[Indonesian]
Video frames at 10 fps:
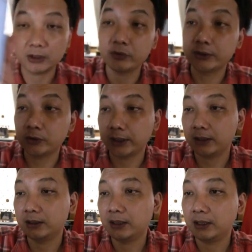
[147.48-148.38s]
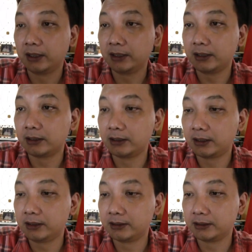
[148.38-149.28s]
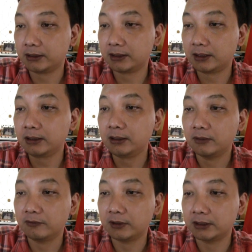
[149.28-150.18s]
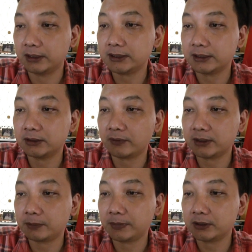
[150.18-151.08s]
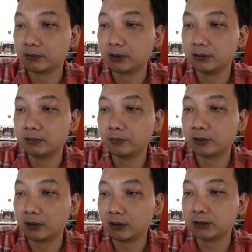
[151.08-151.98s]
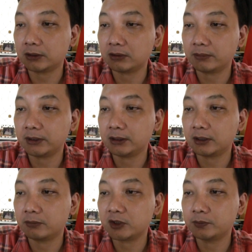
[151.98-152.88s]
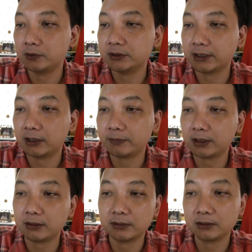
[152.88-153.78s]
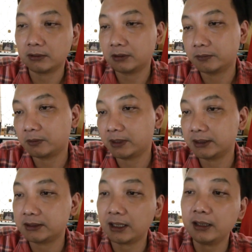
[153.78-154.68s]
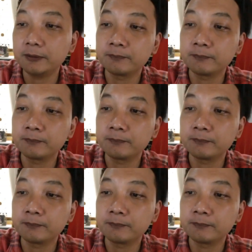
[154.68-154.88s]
gitu ya Hai Arya full address is Forest Place Kuala Lumpur lot 163 nomor 10 Jalan Perak Kuala Lumpur Malaysia